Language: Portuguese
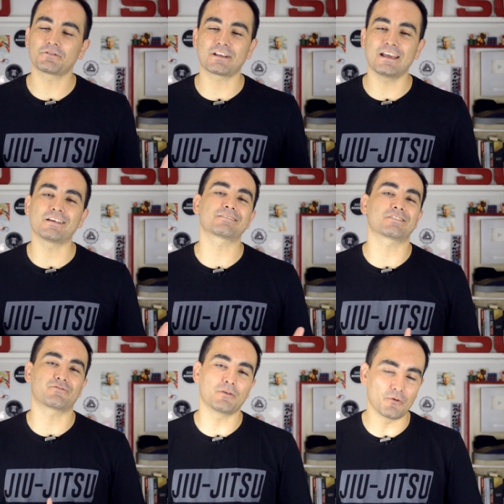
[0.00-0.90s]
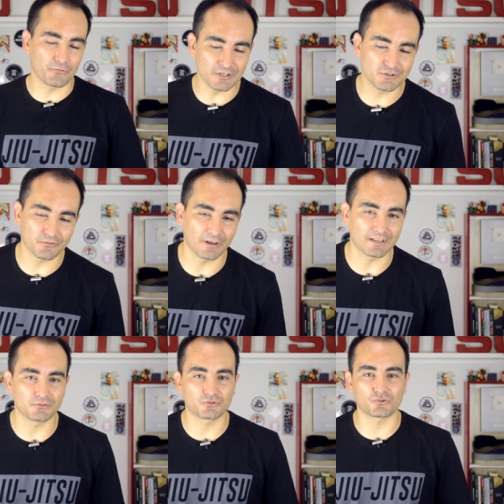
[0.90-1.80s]
meus guerreiros, esse foi meu vídeo
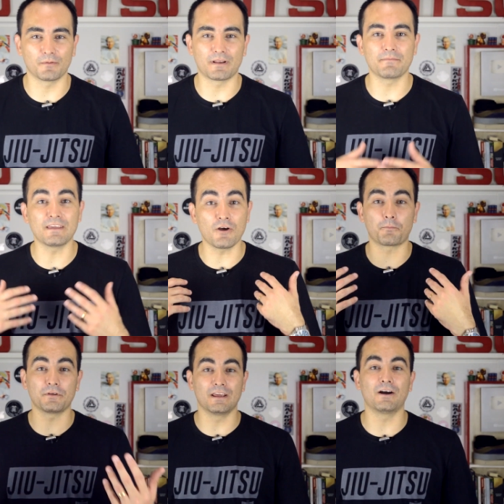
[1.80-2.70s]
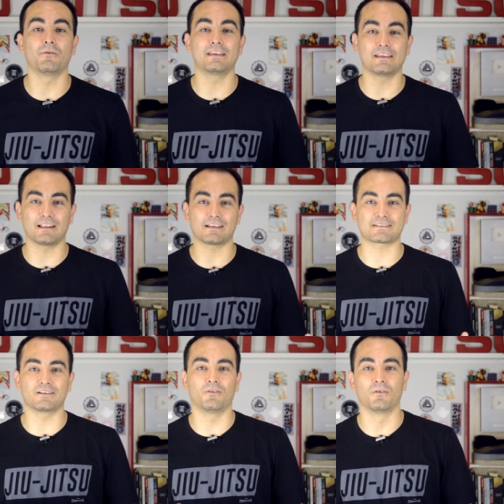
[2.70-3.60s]
falando sobre a minha opinião aí em
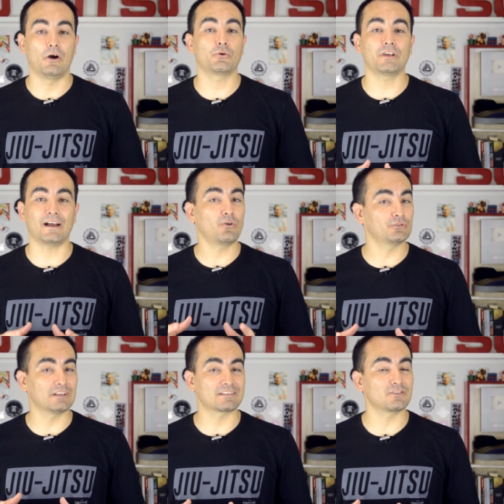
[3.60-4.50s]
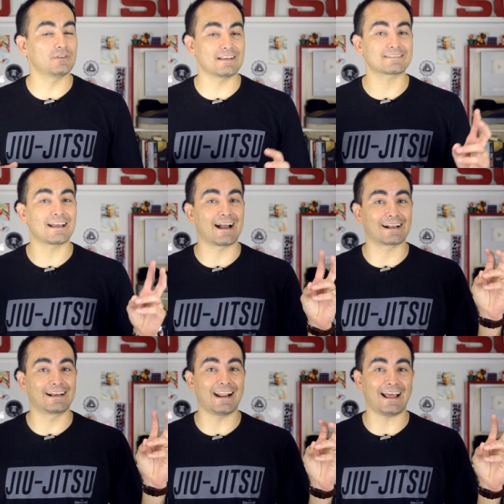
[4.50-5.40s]
relação ao que aconteceu nesta
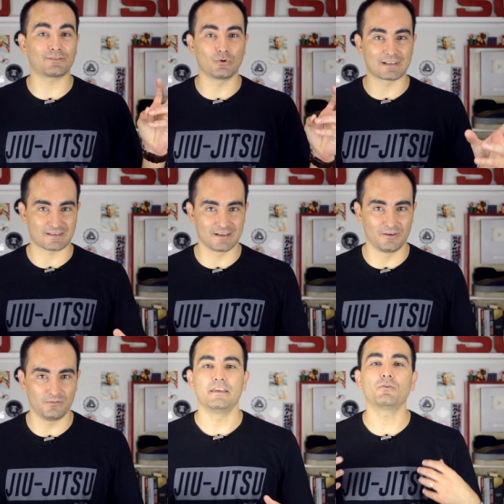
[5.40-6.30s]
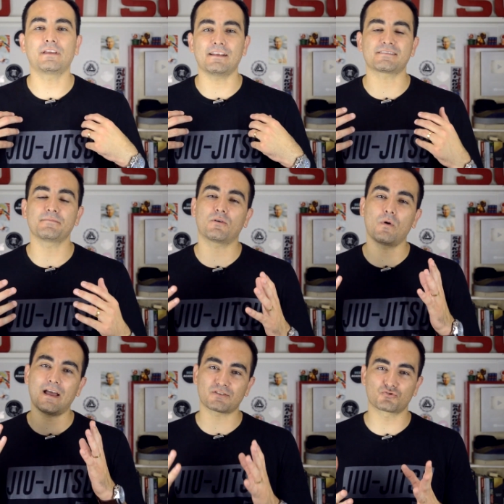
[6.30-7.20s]
graduação. Eu quero saber
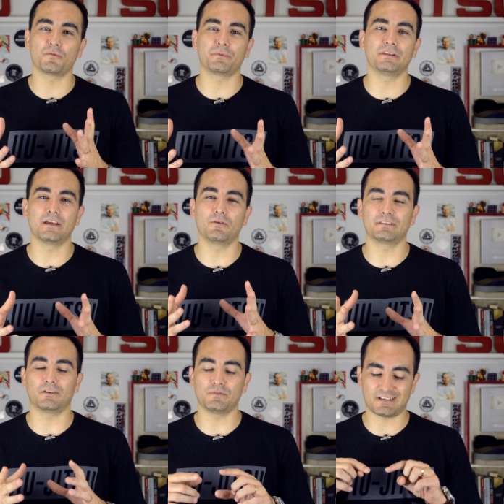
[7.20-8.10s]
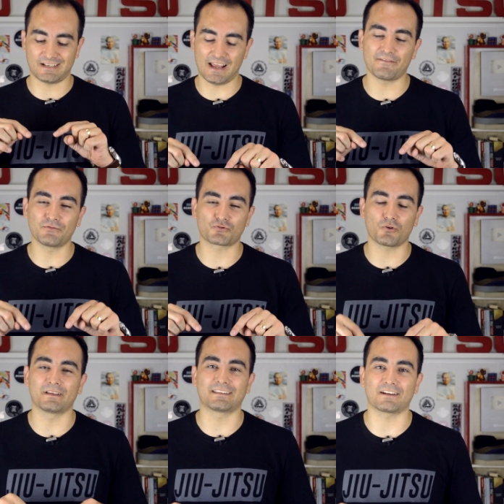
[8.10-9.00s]
qual é a sua opinião, então escreve nos
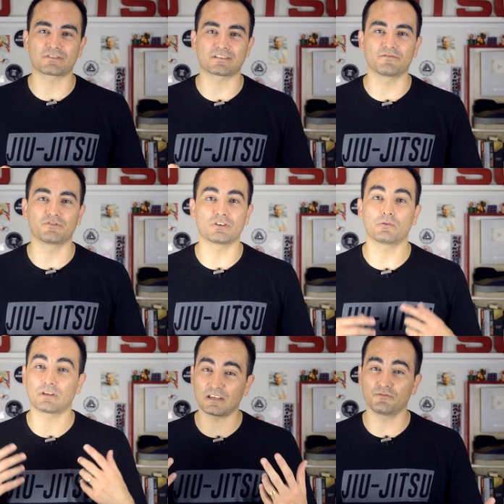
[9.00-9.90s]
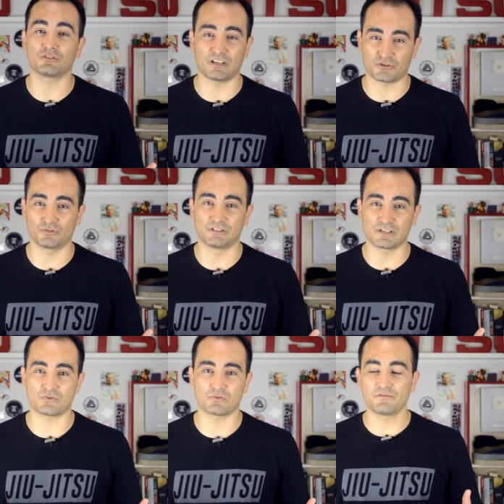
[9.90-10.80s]
comentários desse vídeo aí o que, que você achou
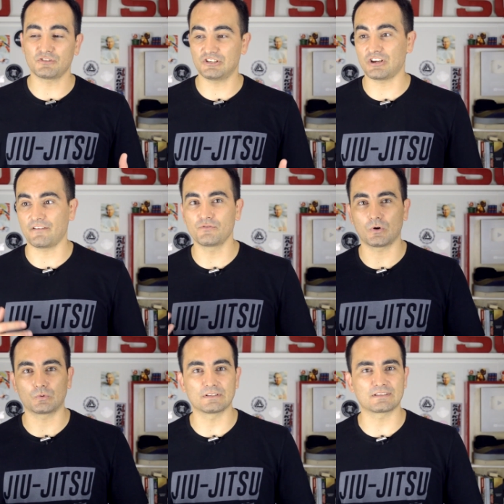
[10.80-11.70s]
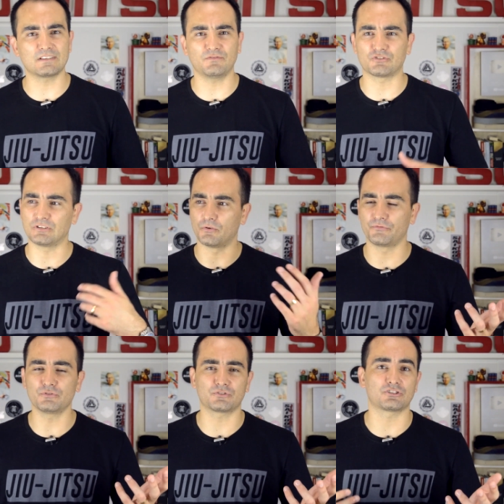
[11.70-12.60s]
disso, se você já viu acontecer, se você não
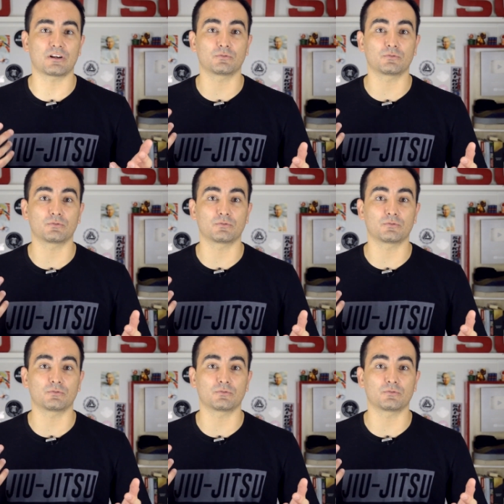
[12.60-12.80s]
viu, se já